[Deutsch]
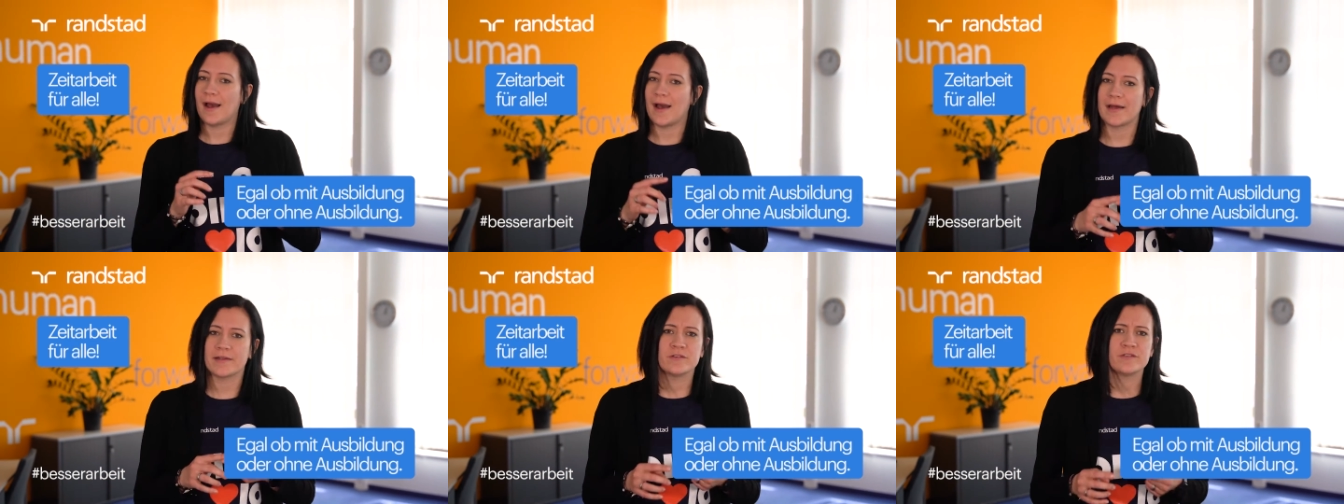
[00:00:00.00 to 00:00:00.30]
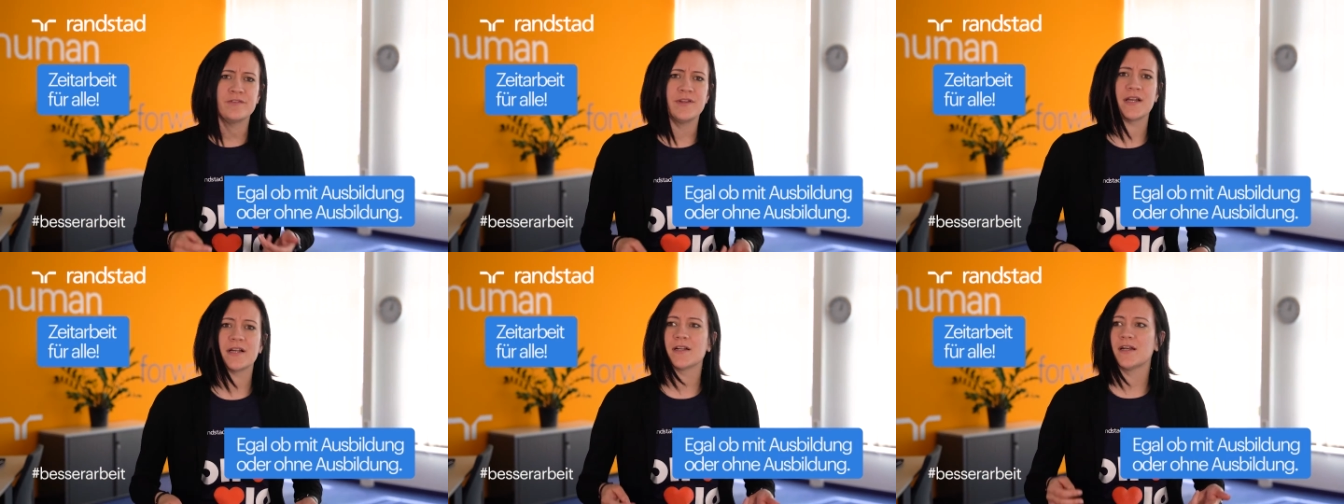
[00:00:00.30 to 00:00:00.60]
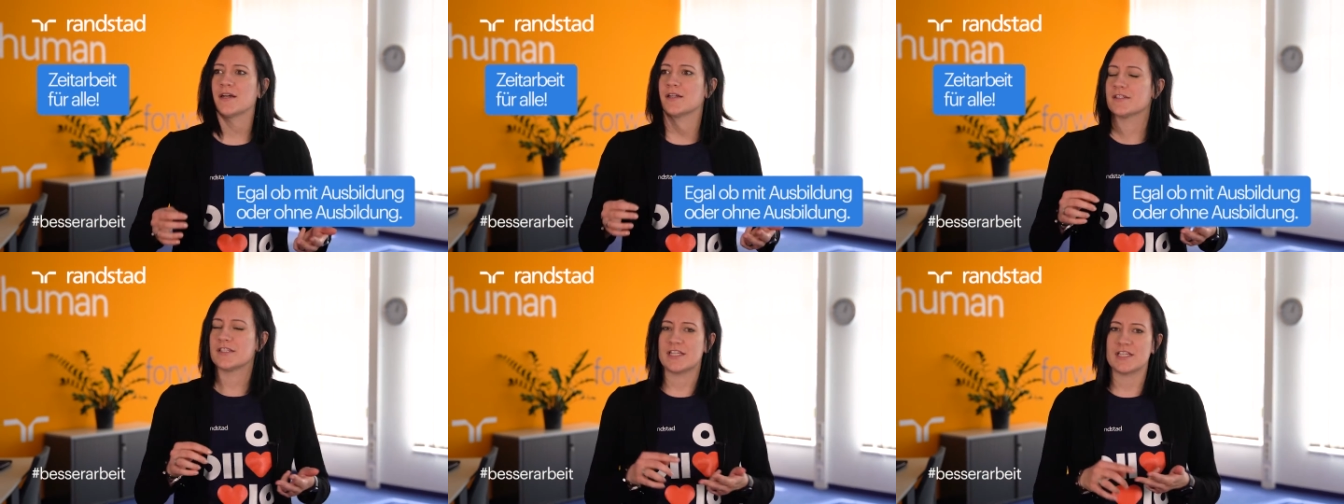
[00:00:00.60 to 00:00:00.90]

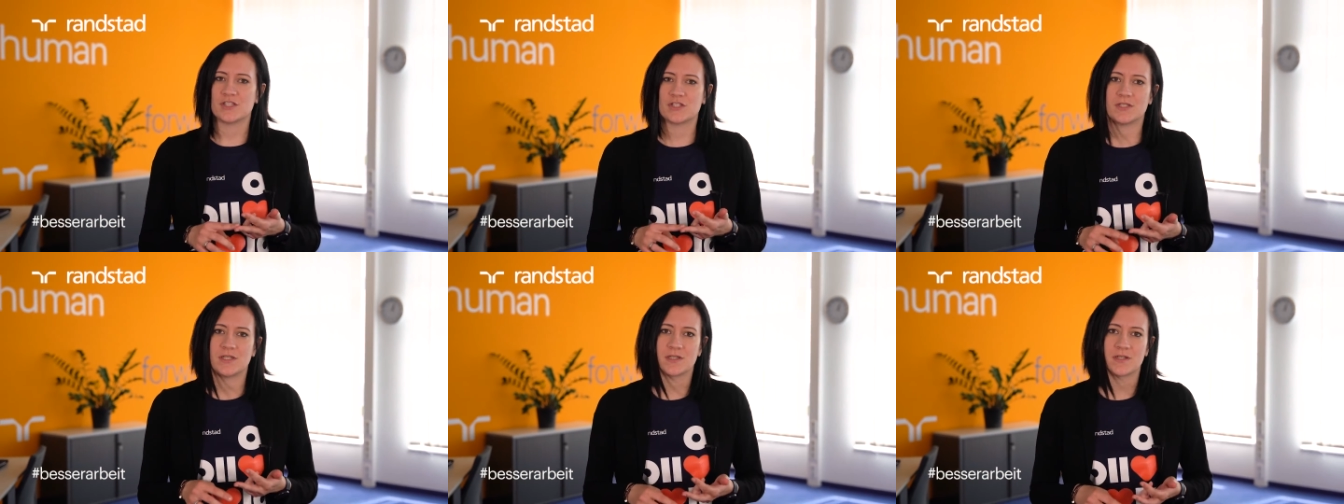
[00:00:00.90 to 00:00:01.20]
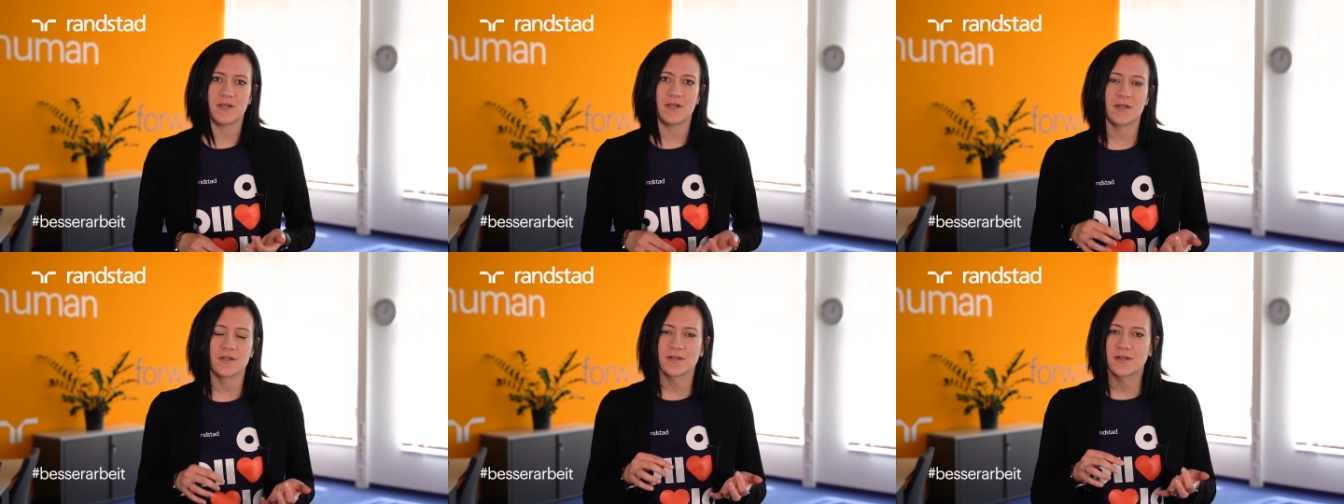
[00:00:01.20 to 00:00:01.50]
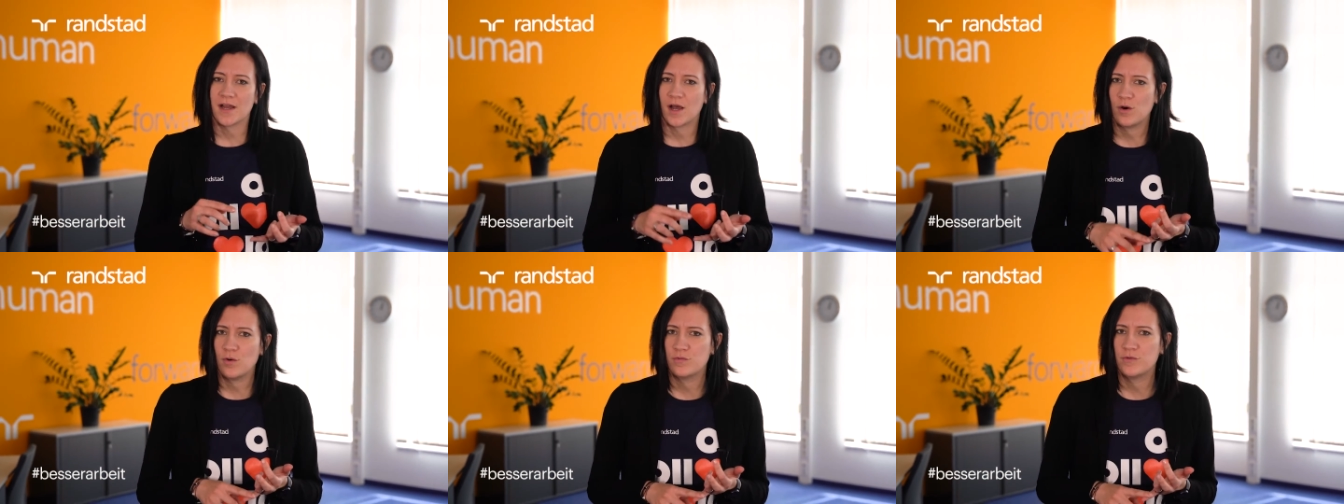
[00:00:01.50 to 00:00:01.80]
Handwerker, Techniker,
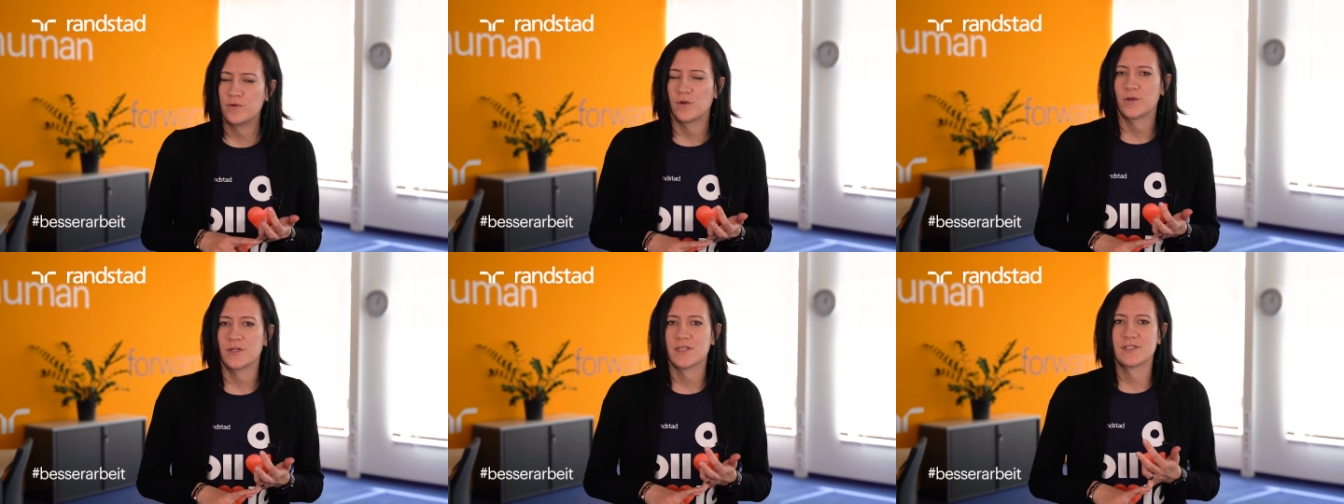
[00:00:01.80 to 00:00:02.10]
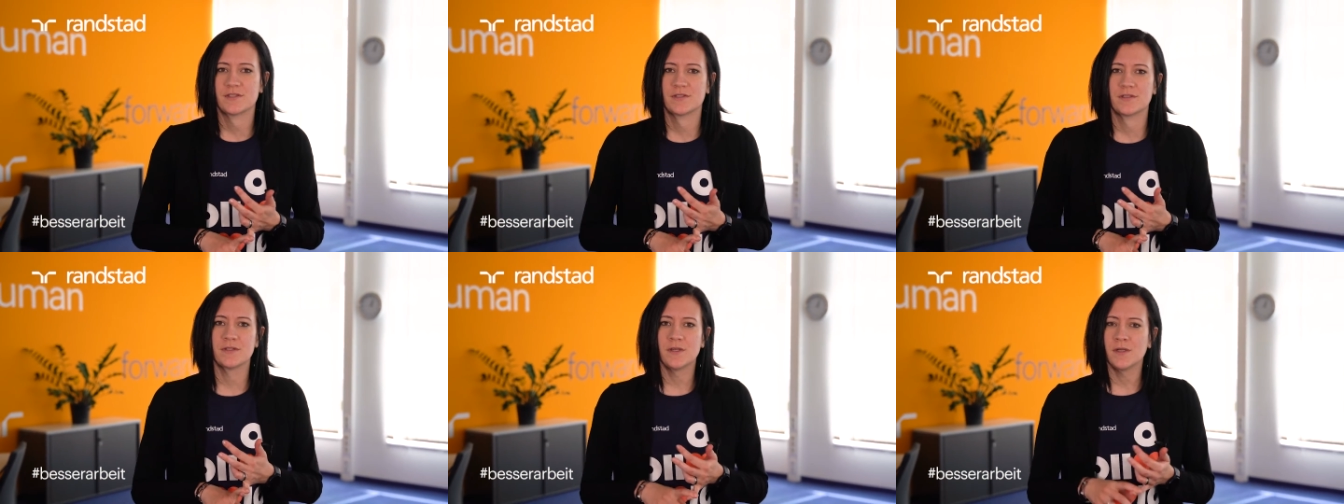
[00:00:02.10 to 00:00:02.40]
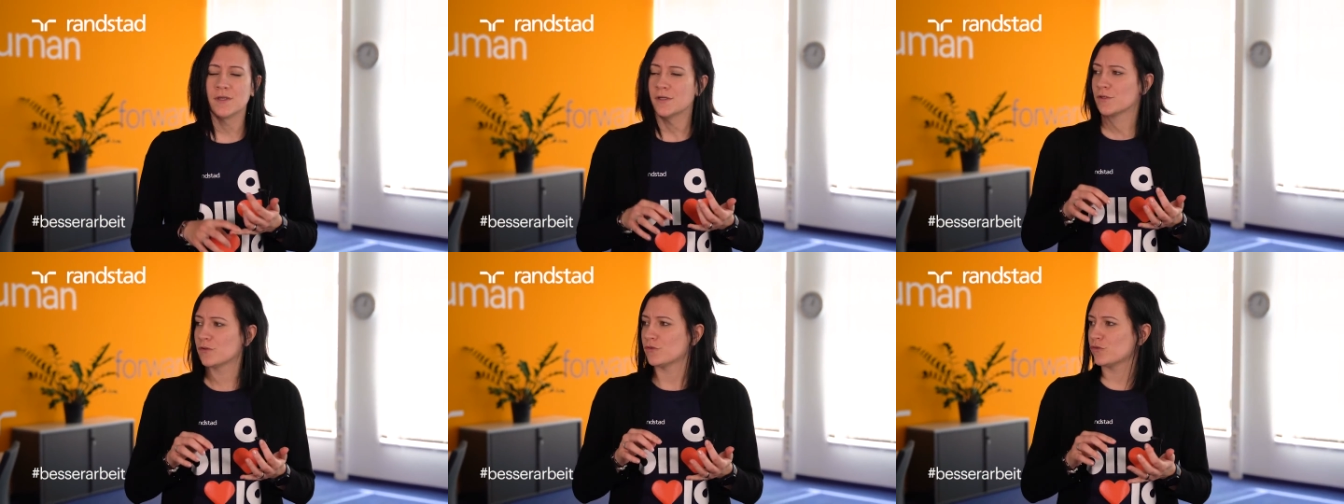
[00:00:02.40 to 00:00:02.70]
Kaufleute,
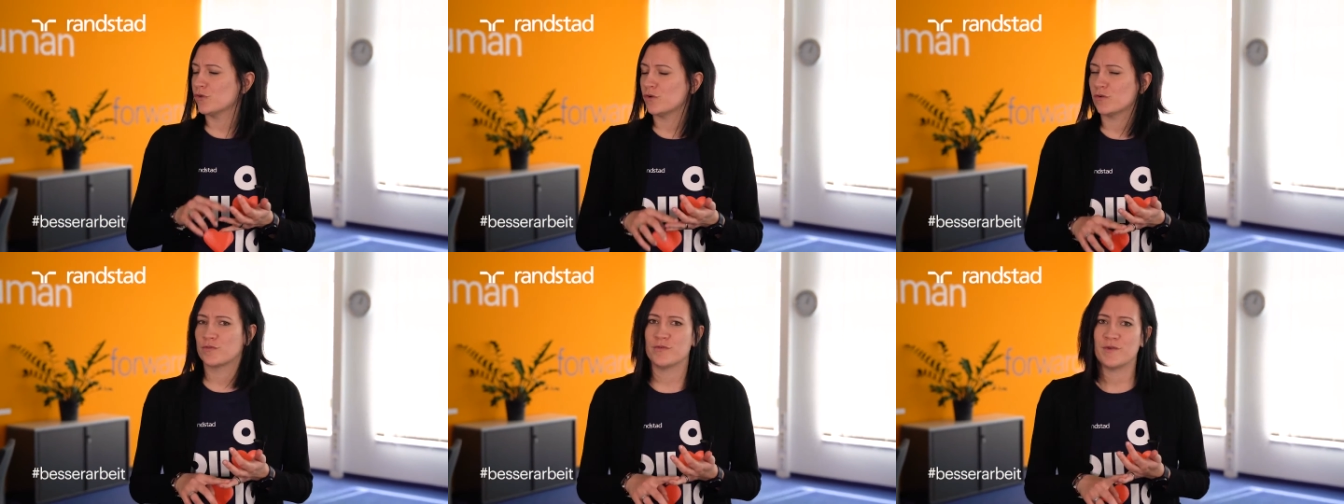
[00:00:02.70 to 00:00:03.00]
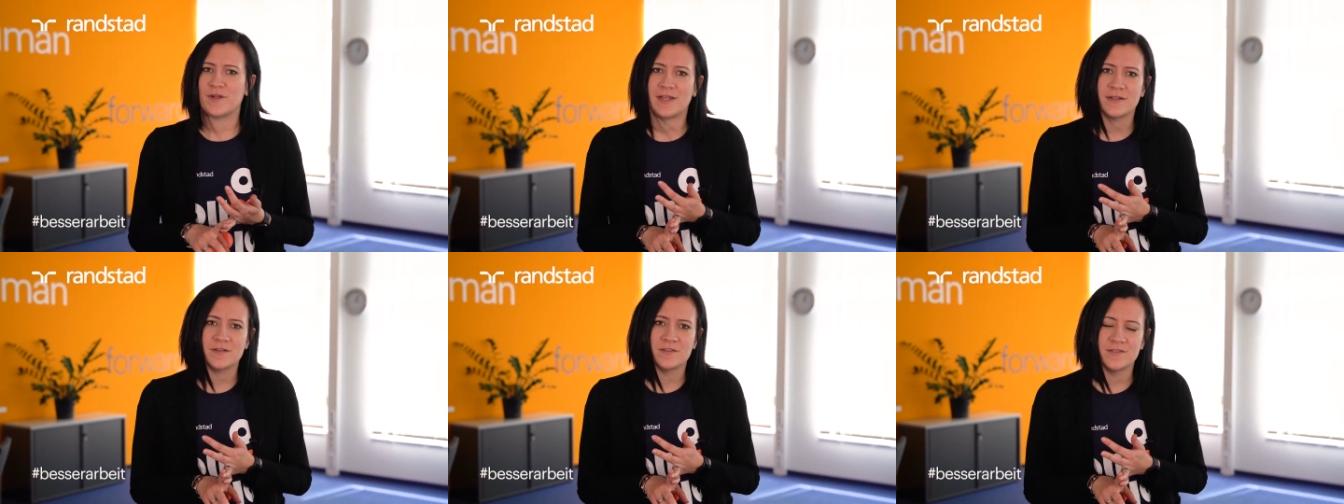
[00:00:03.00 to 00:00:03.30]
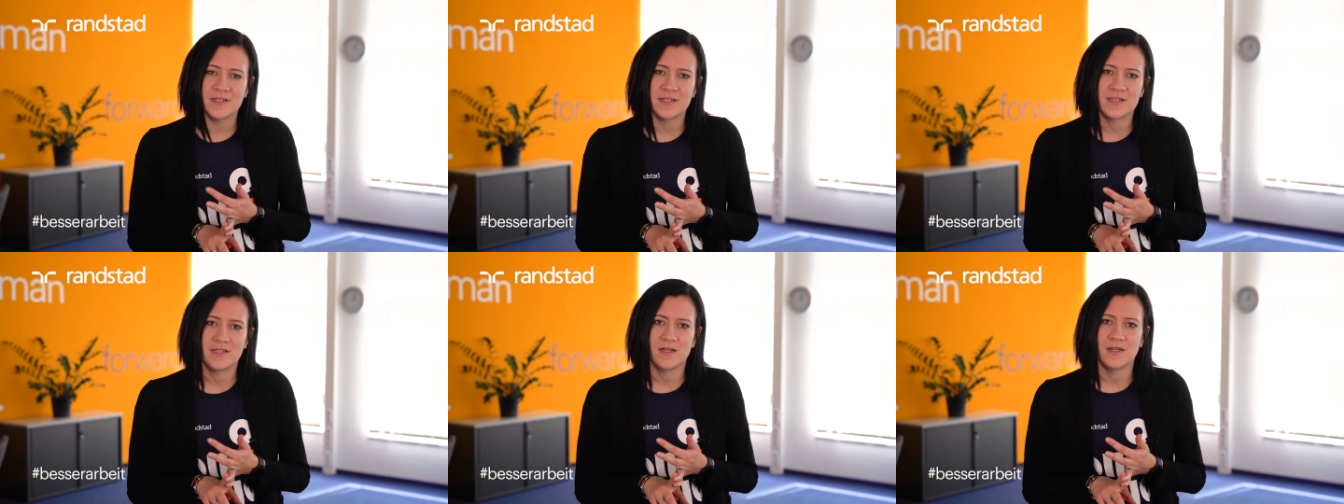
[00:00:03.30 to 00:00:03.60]

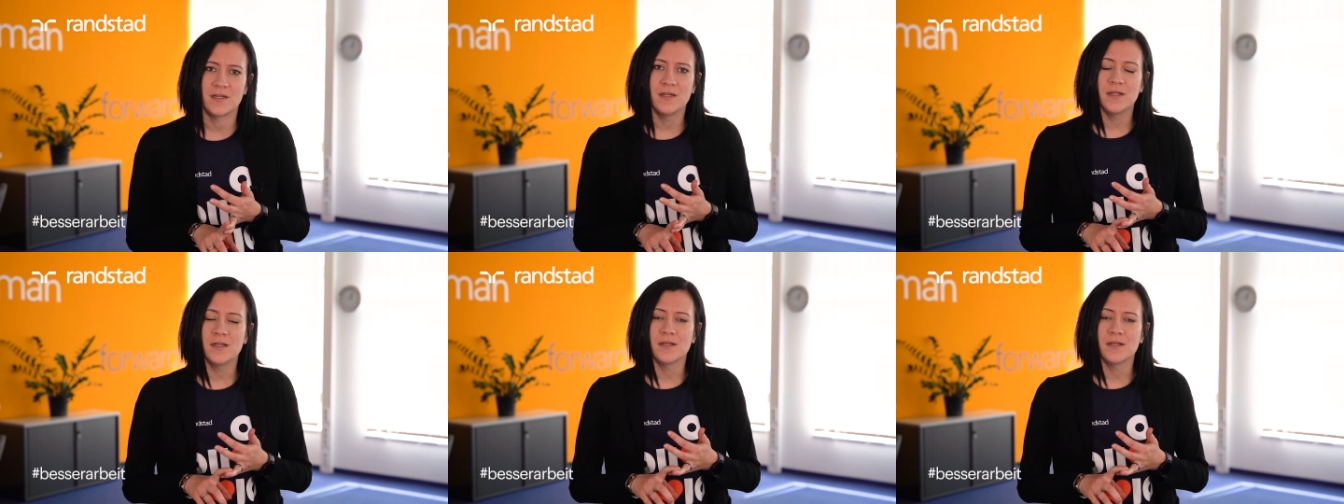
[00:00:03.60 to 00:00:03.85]
Softwareentwickler.